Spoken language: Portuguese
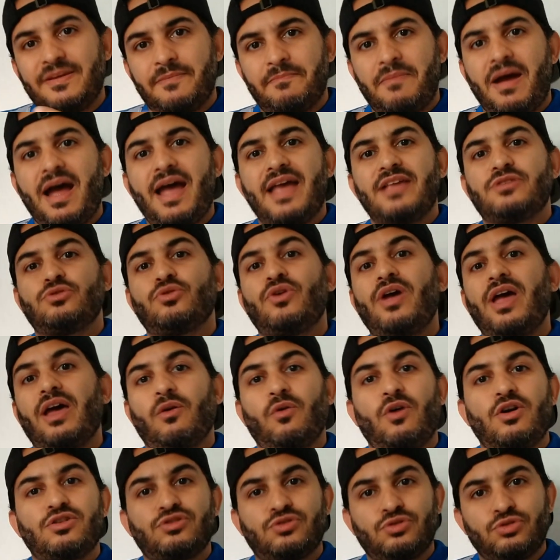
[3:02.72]
e mais o
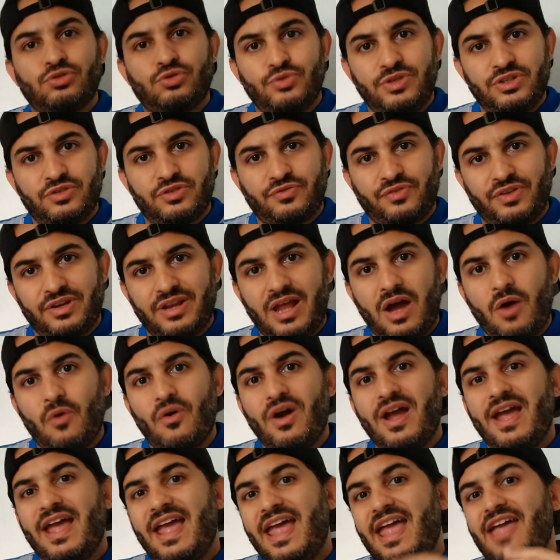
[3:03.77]
relógio do juízo final
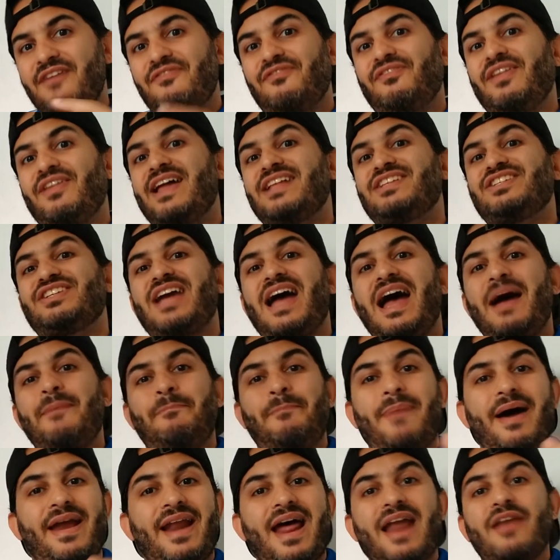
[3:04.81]
reflete a
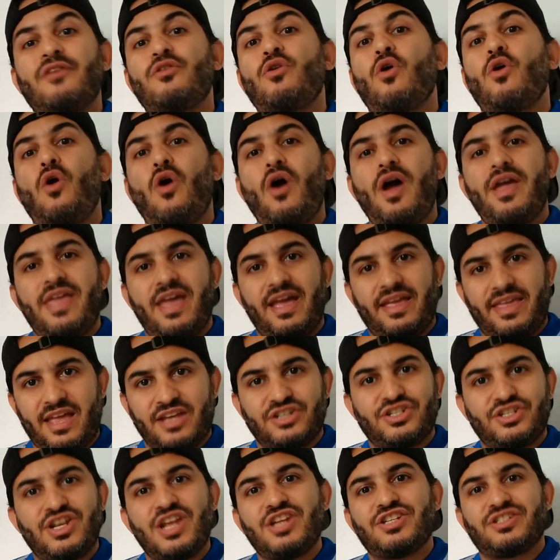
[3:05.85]
paranoia que a
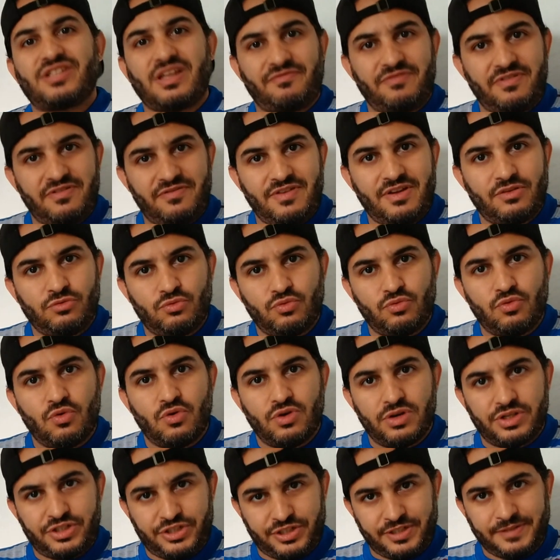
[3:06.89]
gente está vivendo
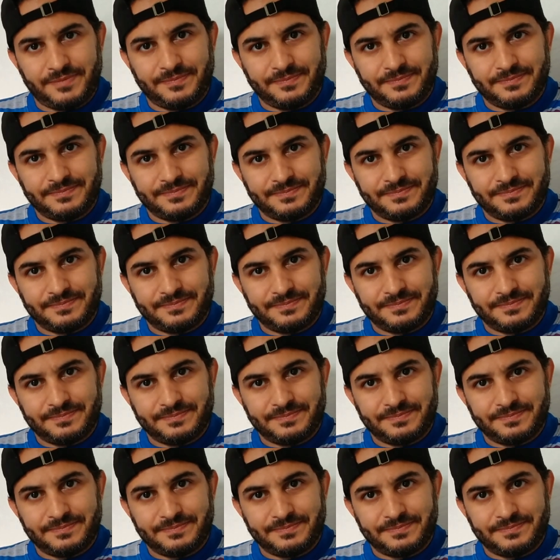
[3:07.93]
hoje